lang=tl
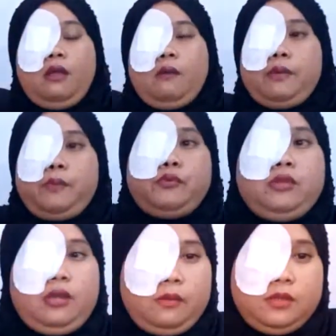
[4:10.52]

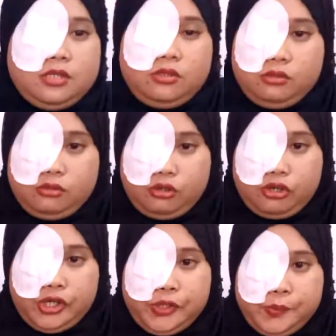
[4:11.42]
Pagpunta namin sa
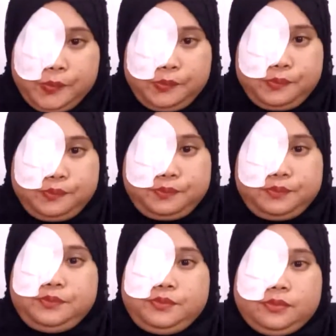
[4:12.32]
doktor,
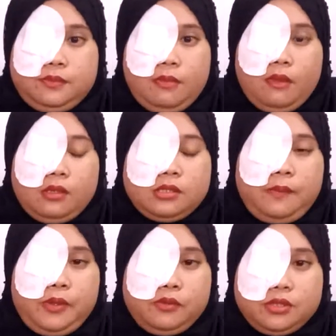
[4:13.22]

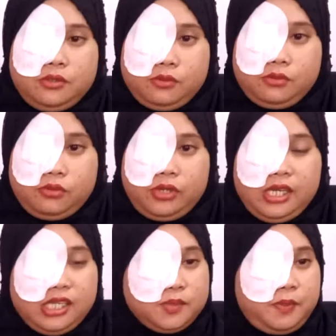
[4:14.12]
sabi ko sa doktor,
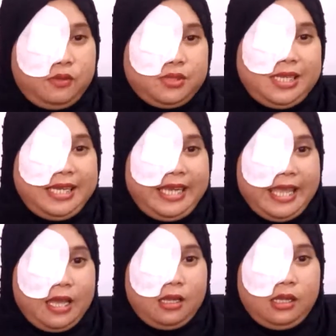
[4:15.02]
i-explain ko sa
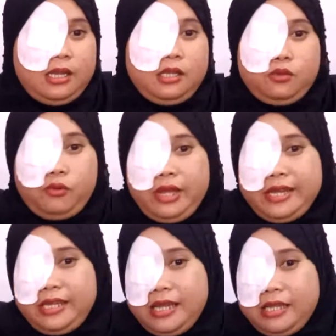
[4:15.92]
kanya, ganito,
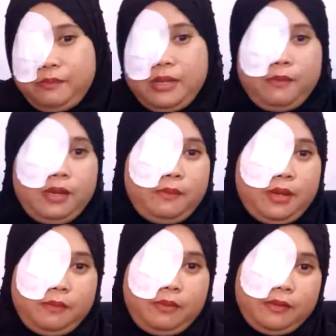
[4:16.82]
ganyan, bla bla
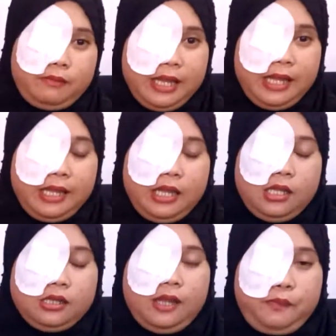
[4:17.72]
bla bla bla.
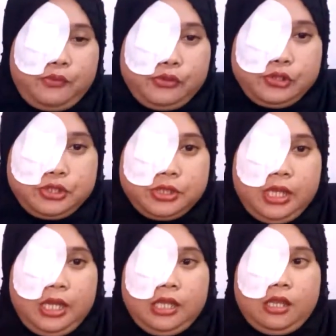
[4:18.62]
Tapos,
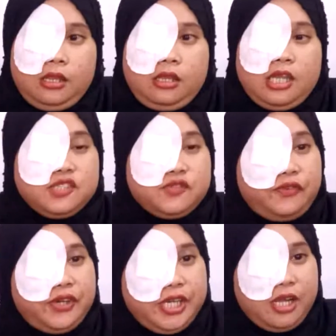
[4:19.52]

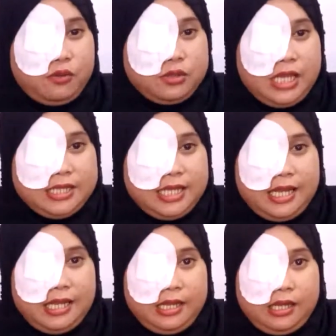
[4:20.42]
transfer niya ko sa isang
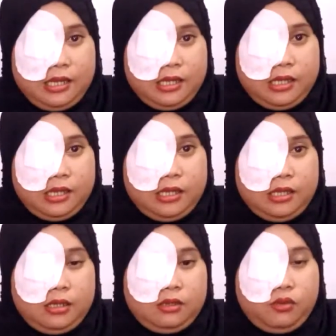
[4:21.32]

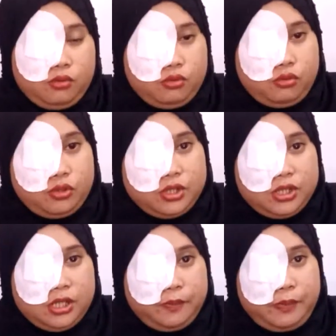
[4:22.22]
doktor,
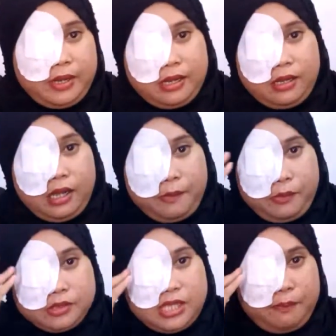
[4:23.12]
pang,
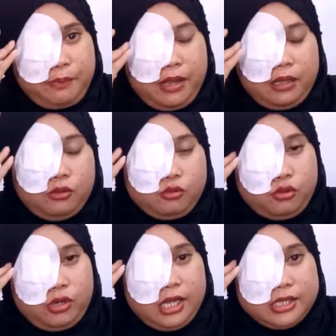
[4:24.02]
sa, pang doktor
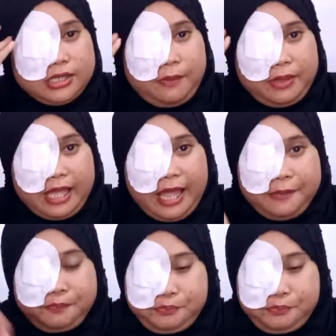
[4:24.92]
na sa mata.